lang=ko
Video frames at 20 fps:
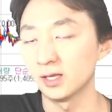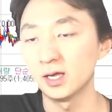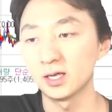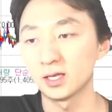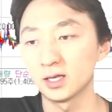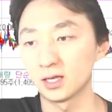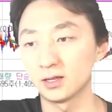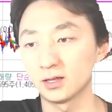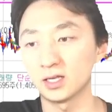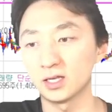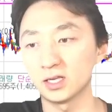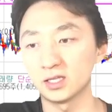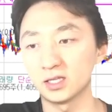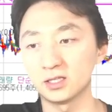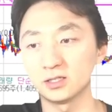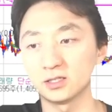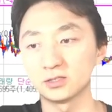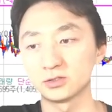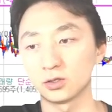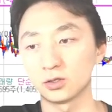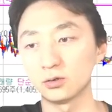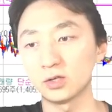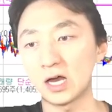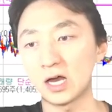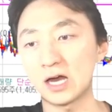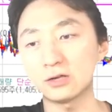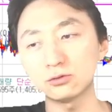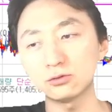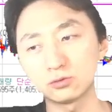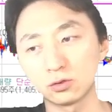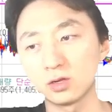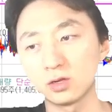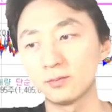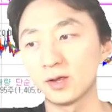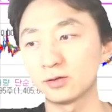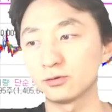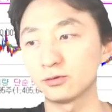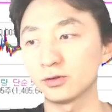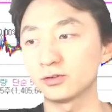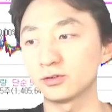옛날에는 저는 하루 종일
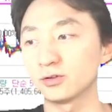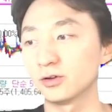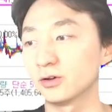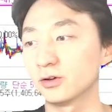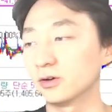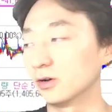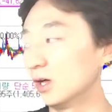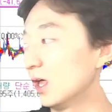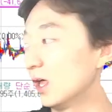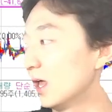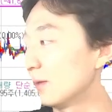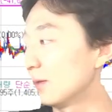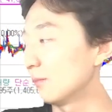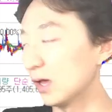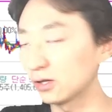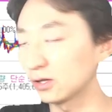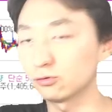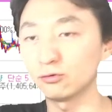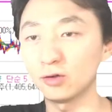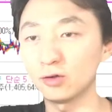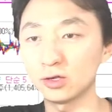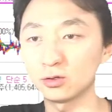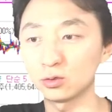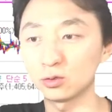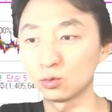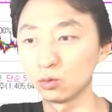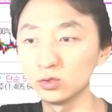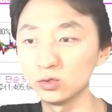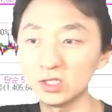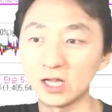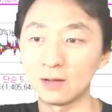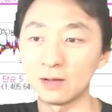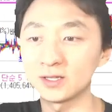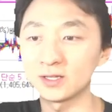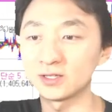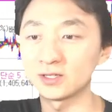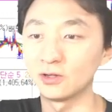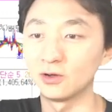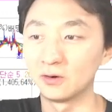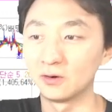매수했어요. 매수를 해도 돈이
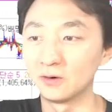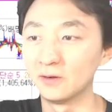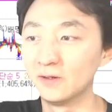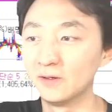남았어.